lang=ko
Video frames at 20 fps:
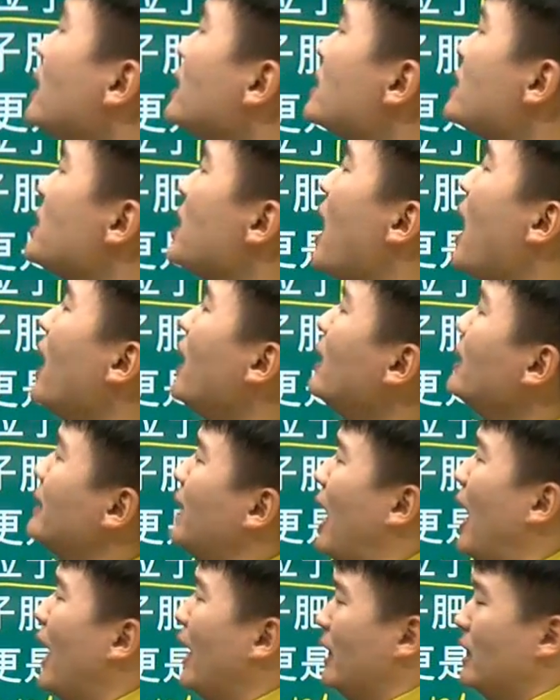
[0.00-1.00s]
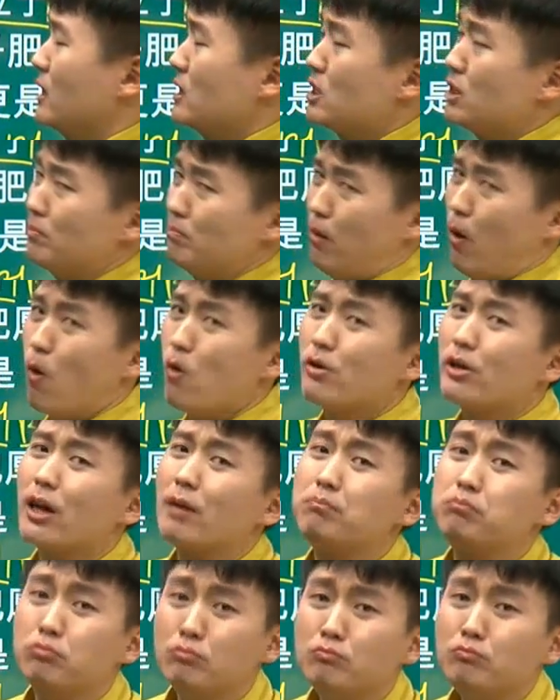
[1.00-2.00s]
짱난, 즉 먹을 게
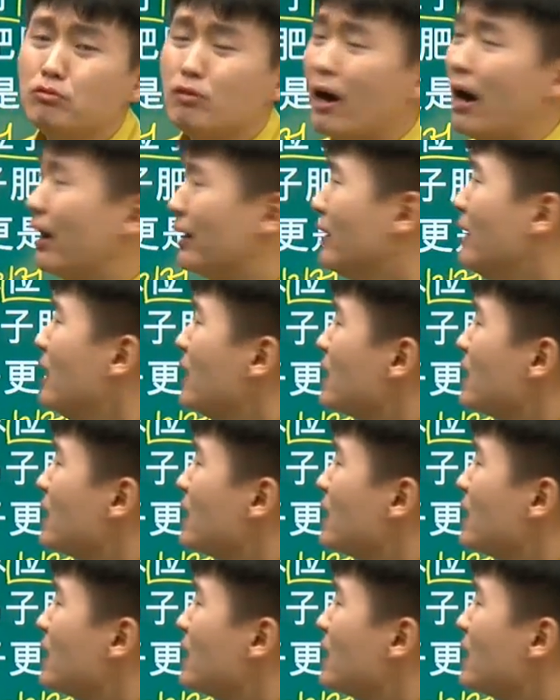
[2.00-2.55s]
풍부한